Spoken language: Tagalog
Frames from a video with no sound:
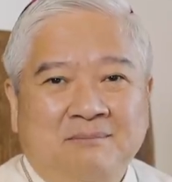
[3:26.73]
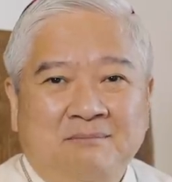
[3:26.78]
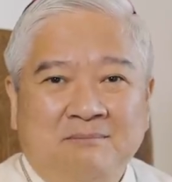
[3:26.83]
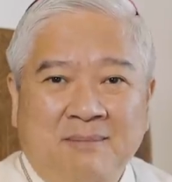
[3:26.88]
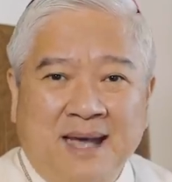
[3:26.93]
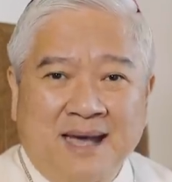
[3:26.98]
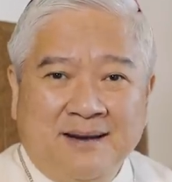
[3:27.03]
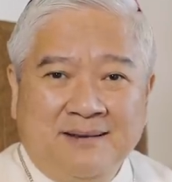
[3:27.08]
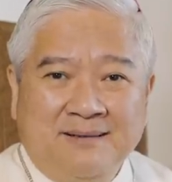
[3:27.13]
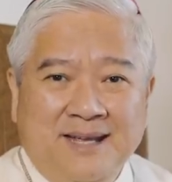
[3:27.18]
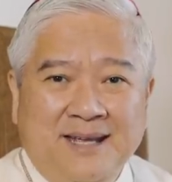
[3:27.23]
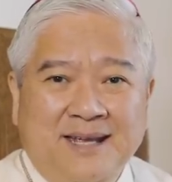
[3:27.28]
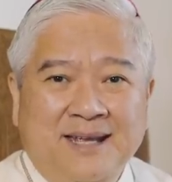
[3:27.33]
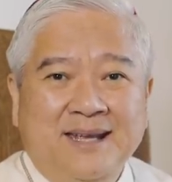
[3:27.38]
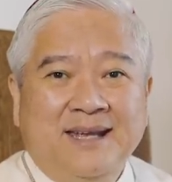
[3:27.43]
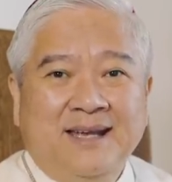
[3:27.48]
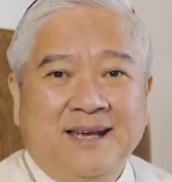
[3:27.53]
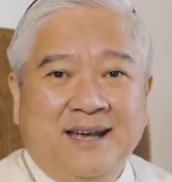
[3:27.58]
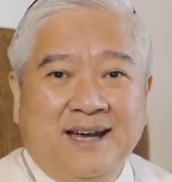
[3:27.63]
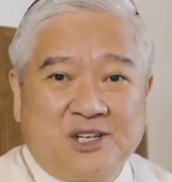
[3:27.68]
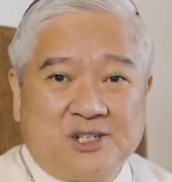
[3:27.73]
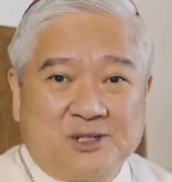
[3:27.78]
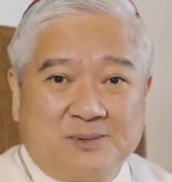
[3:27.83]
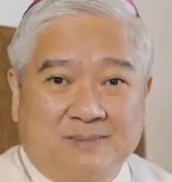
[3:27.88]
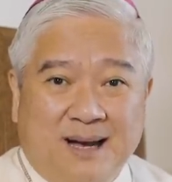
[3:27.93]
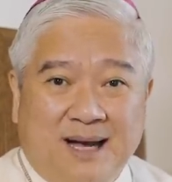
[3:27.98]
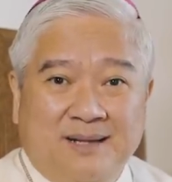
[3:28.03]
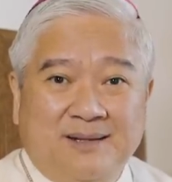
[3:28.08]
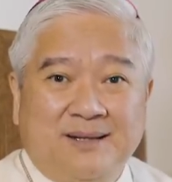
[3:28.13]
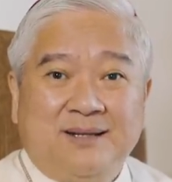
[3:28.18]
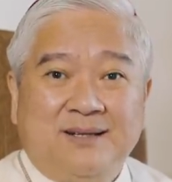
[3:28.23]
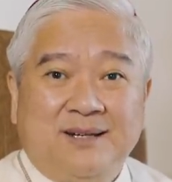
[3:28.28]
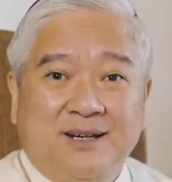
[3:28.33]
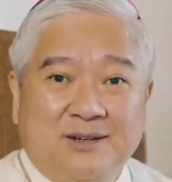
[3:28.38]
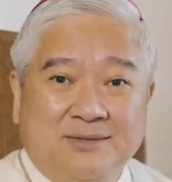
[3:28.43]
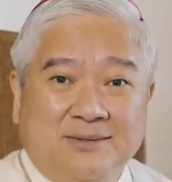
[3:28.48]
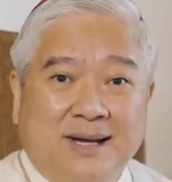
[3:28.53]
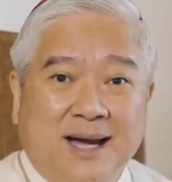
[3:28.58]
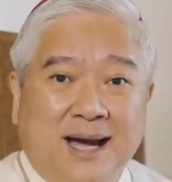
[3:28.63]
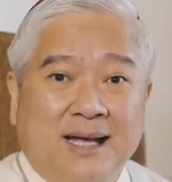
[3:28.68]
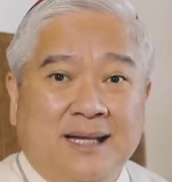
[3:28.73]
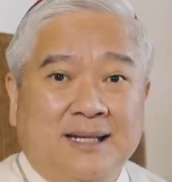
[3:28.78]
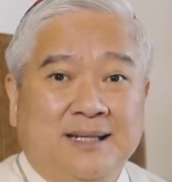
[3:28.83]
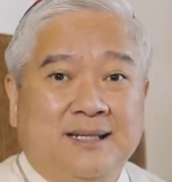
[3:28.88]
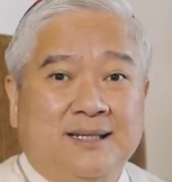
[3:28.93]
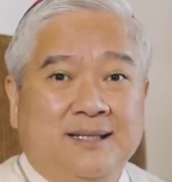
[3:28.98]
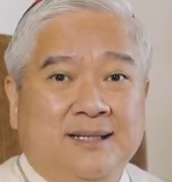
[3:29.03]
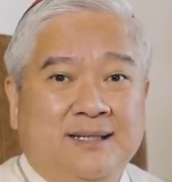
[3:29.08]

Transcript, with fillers: Mary as Mother of God.